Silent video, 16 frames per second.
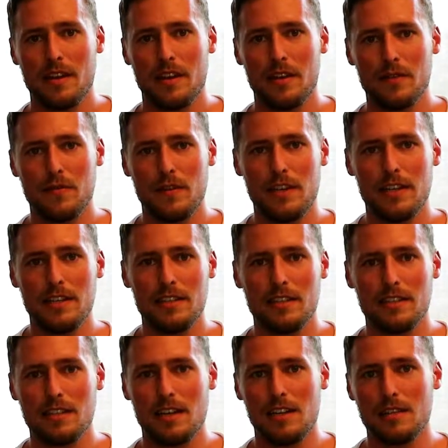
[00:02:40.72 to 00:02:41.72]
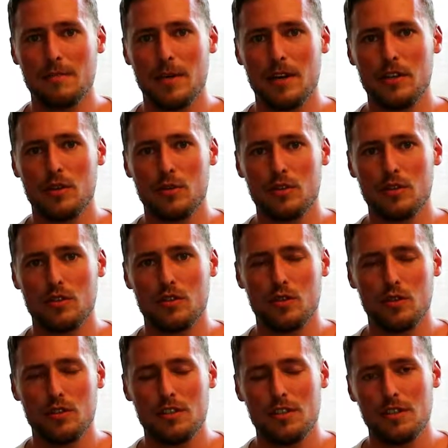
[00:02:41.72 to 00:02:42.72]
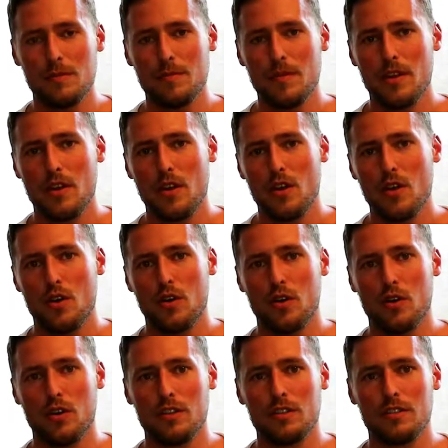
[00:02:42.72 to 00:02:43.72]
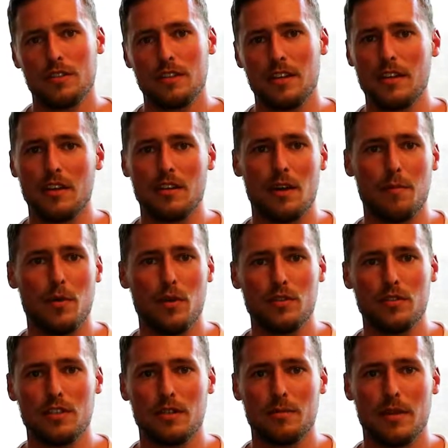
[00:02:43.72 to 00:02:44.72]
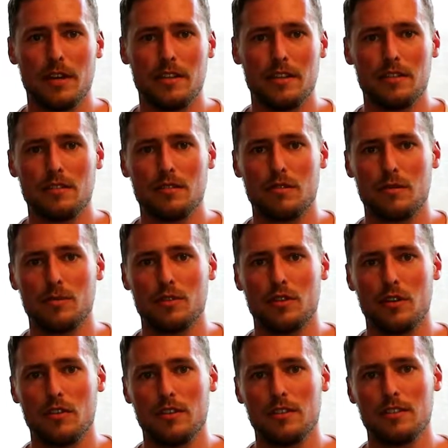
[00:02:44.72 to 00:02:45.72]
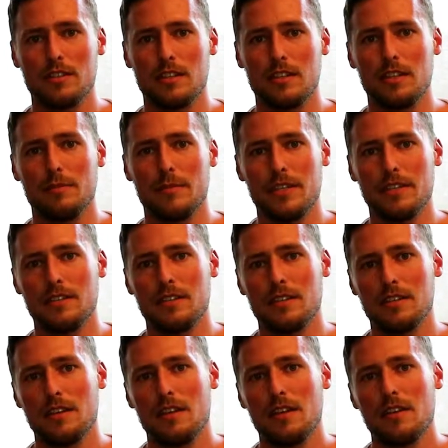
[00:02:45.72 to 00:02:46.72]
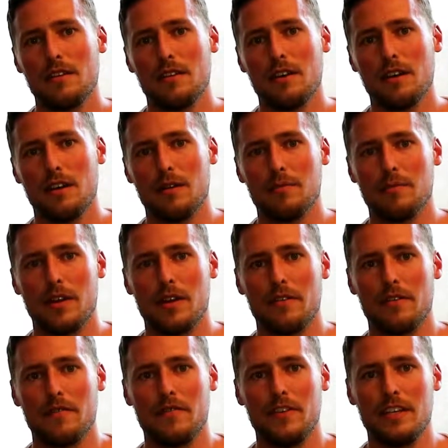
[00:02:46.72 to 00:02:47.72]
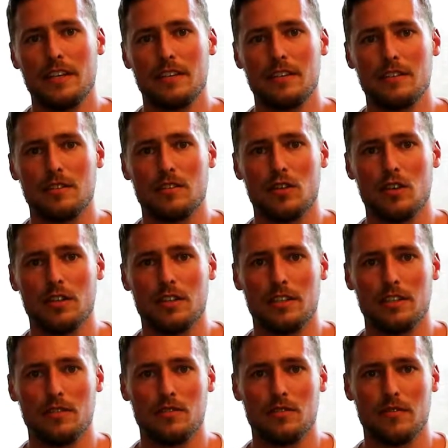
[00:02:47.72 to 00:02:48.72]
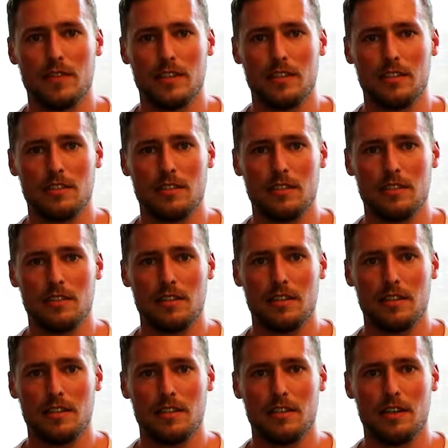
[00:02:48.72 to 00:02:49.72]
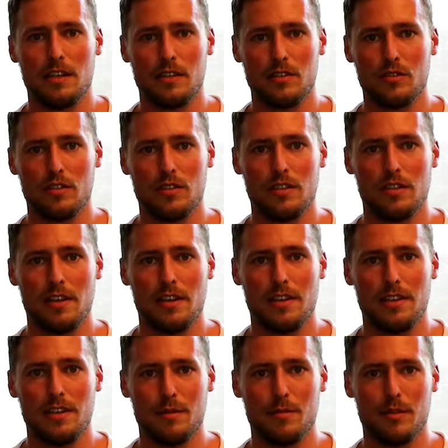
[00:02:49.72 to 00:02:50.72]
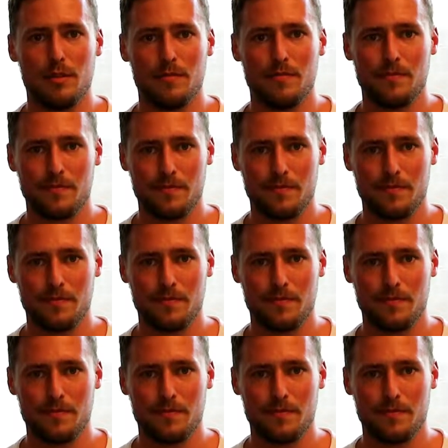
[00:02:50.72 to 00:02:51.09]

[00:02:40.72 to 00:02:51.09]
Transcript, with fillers: Ich verlinke das alles mal hier unten drunter. Und genau, da poste ich in meinen Instagram Stories regelmäßig ähm, wie es dort ist und was ich dann jeden Tag dort erlebe.